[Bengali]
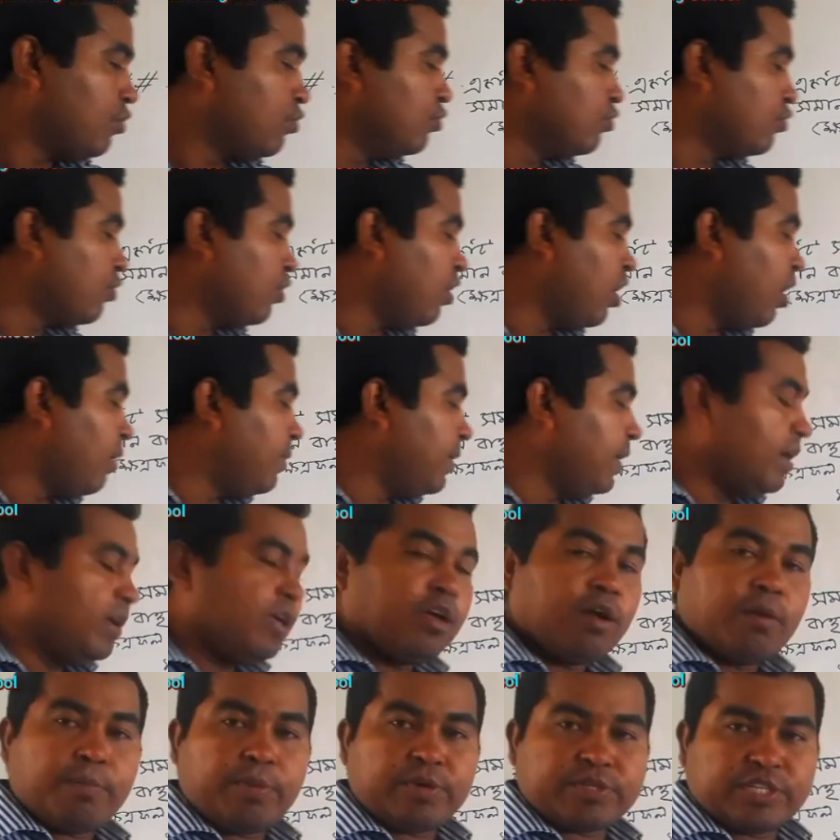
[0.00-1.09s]
গুণ করলে হবে
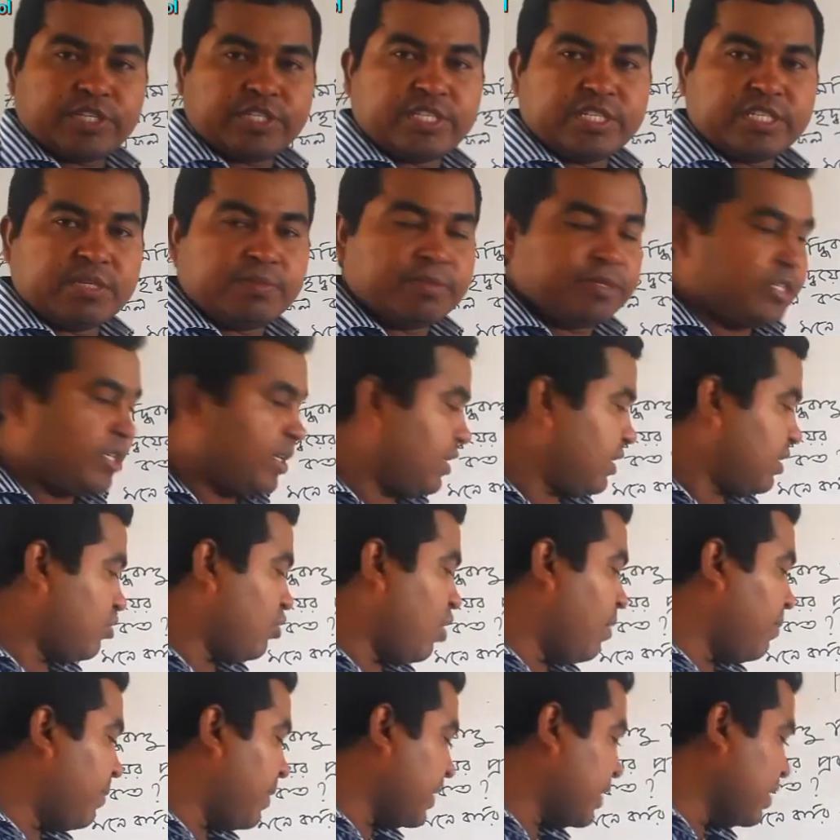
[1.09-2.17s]
পঁচাশি সেন্টিমিটার তো
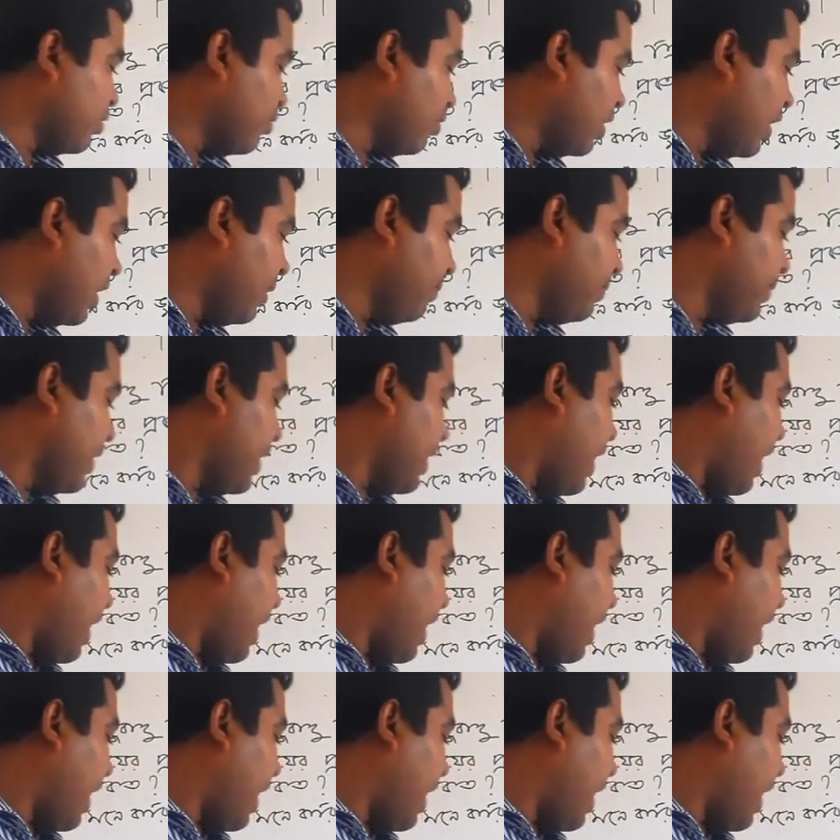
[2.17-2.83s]
আমরা কি করলাম